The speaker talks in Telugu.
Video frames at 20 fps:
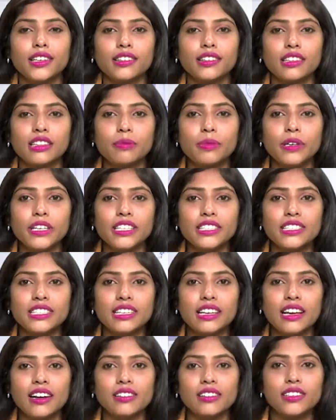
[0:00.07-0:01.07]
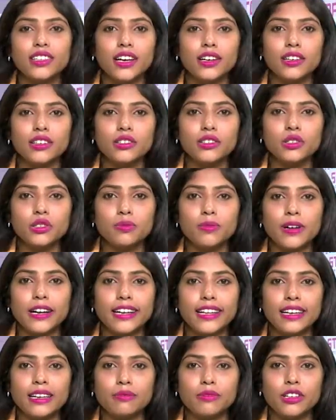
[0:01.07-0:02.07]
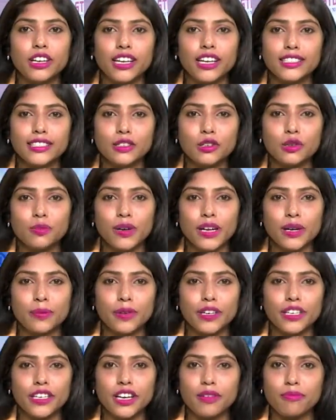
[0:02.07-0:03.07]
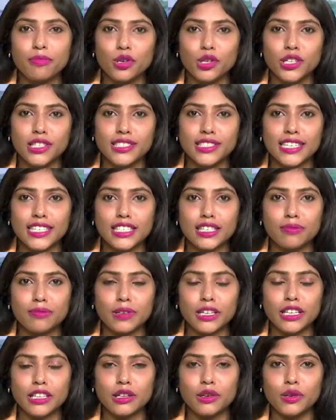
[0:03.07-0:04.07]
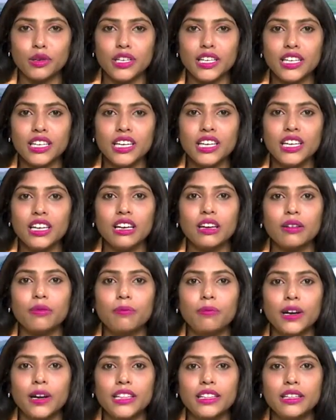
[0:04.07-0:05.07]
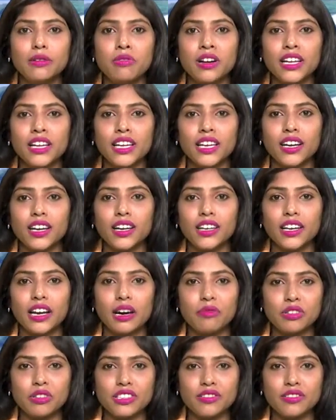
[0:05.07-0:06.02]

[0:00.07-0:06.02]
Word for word: సిద్దిపేట జిల్లా నంగునూరు మండలం రాజగోపాల్పేట పోలీస్ స్టేషన్ పరిధిలోని బద్దిపడగ గ్రామ